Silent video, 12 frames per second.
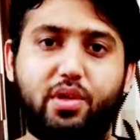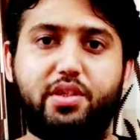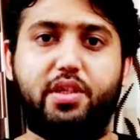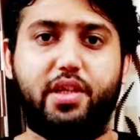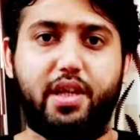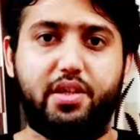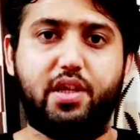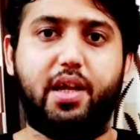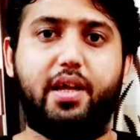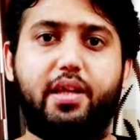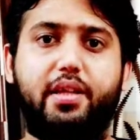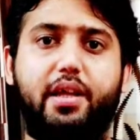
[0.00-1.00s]
थोड़ी छेड़छाड़
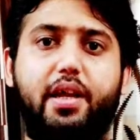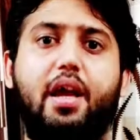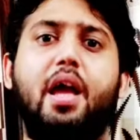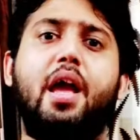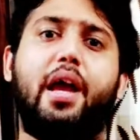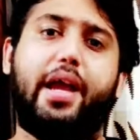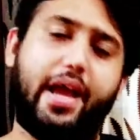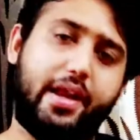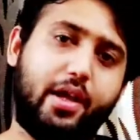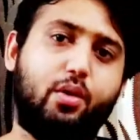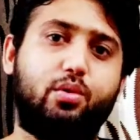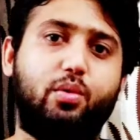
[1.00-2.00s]
करते हैं
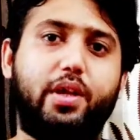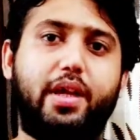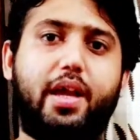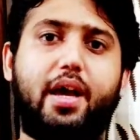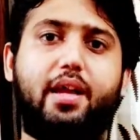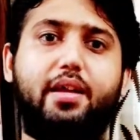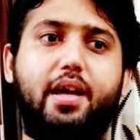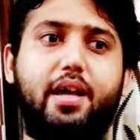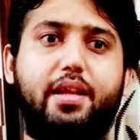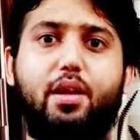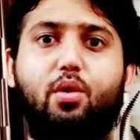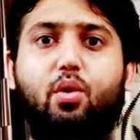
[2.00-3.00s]
कहने को तो ये यार यार
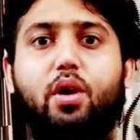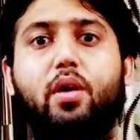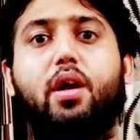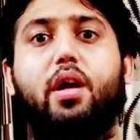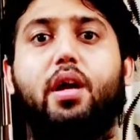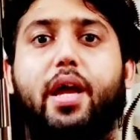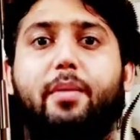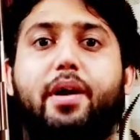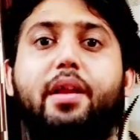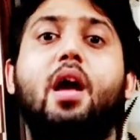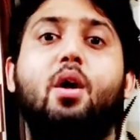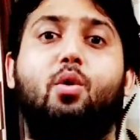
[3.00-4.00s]
ये लोग कई
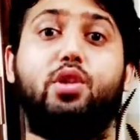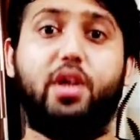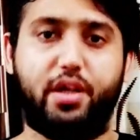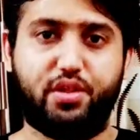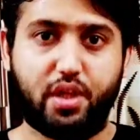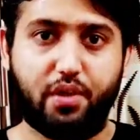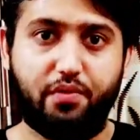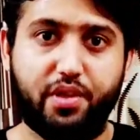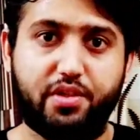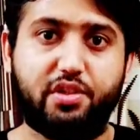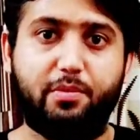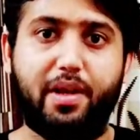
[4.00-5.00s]
बार कुछ अच्छे
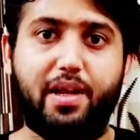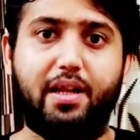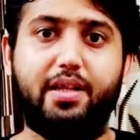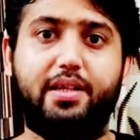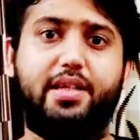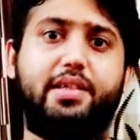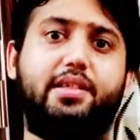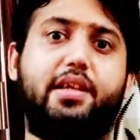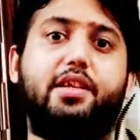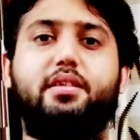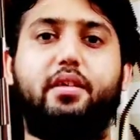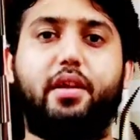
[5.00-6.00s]
फीचर्स भी डालते हैं जैसे
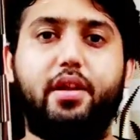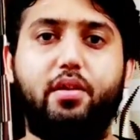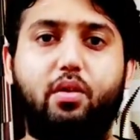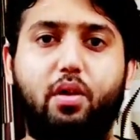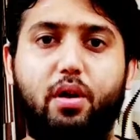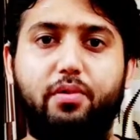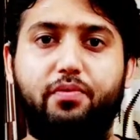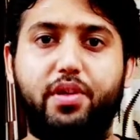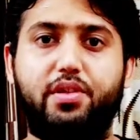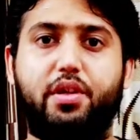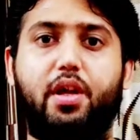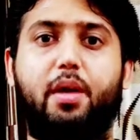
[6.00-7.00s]
कि स्क्रीन रिकॉर्डिंग
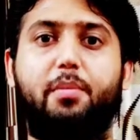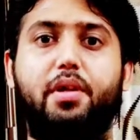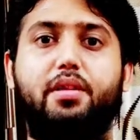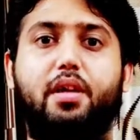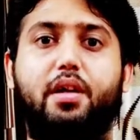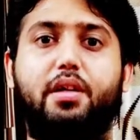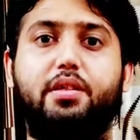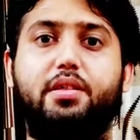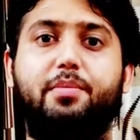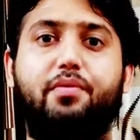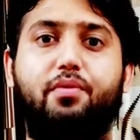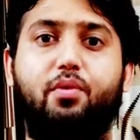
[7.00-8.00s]
फीचर अभी तक किसी
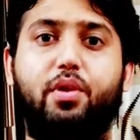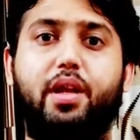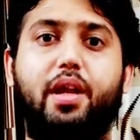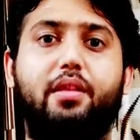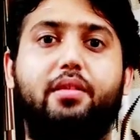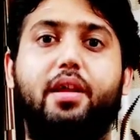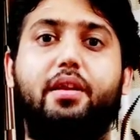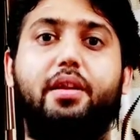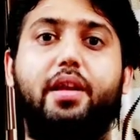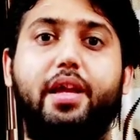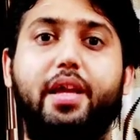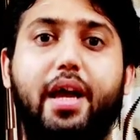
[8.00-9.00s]
भी फ़ोन के अंदर
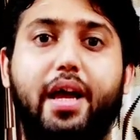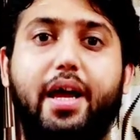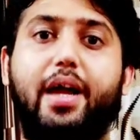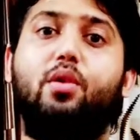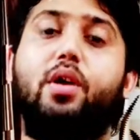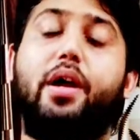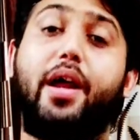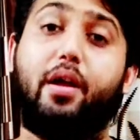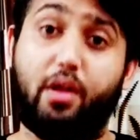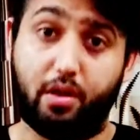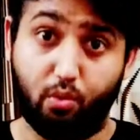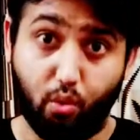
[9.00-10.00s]
नहीं आया है
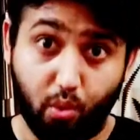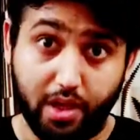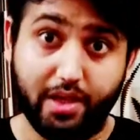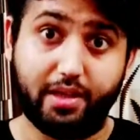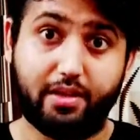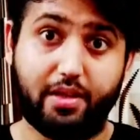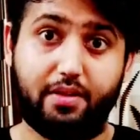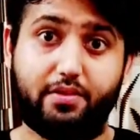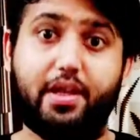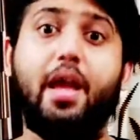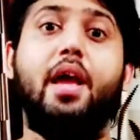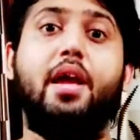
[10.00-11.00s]
गूगल की तरफ से